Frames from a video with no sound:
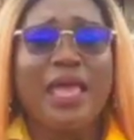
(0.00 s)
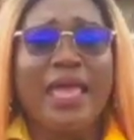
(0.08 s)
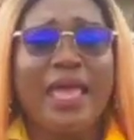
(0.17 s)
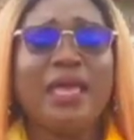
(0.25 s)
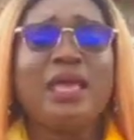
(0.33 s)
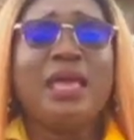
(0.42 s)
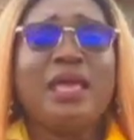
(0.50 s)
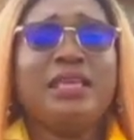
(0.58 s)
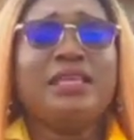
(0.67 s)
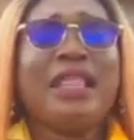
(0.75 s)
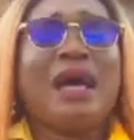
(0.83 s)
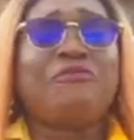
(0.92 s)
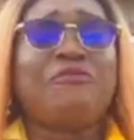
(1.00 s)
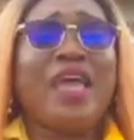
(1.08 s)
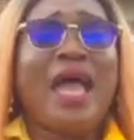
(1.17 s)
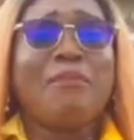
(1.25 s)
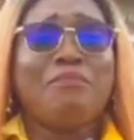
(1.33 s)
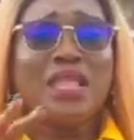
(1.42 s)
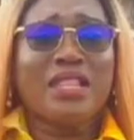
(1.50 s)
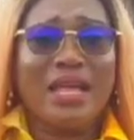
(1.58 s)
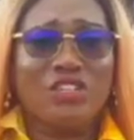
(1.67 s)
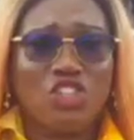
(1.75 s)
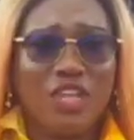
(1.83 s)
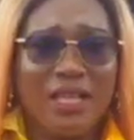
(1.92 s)
et il a fait
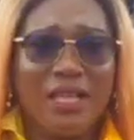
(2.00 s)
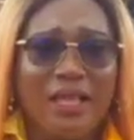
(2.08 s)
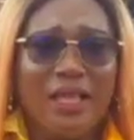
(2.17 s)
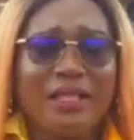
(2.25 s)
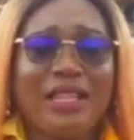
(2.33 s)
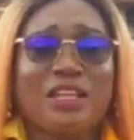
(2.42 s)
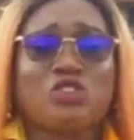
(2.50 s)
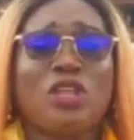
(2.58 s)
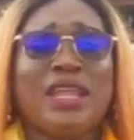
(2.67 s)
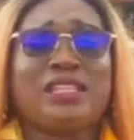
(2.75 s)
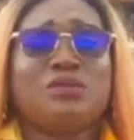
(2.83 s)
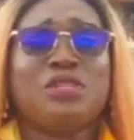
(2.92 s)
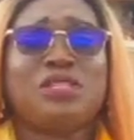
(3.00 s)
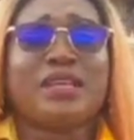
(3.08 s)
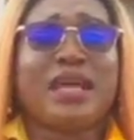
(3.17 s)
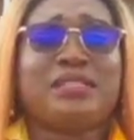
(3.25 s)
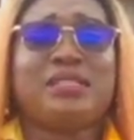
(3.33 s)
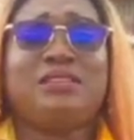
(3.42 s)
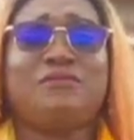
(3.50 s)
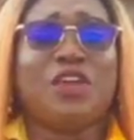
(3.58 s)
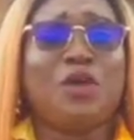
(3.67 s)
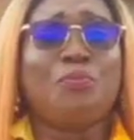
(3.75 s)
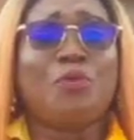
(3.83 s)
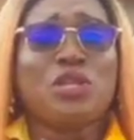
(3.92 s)
aménager la zone administrative
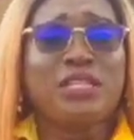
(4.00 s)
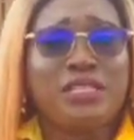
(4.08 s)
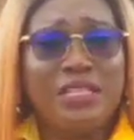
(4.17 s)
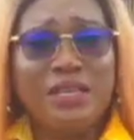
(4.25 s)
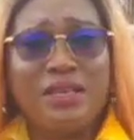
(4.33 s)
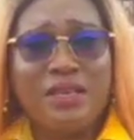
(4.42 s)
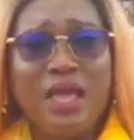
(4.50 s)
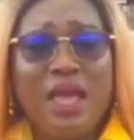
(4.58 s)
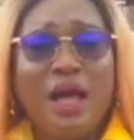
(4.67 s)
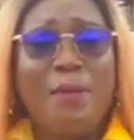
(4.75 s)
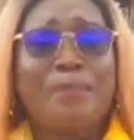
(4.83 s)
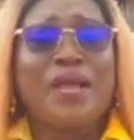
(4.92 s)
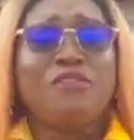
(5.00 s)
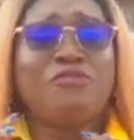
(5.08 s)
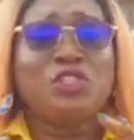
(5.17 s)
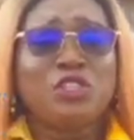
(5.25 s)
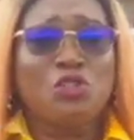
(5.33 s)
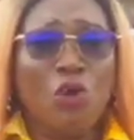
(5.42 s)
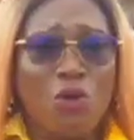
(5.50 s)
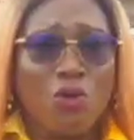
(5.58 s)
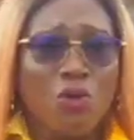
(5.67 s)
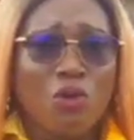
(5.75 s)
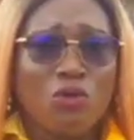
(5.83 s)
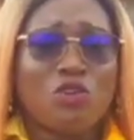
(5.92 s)
et politique en prévision
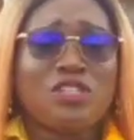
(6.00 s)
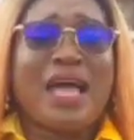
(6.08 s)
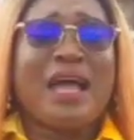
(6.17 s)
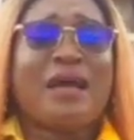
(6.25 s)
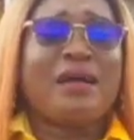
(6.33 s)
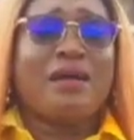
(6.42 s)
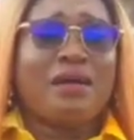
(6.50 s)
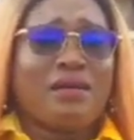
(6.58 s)
de sa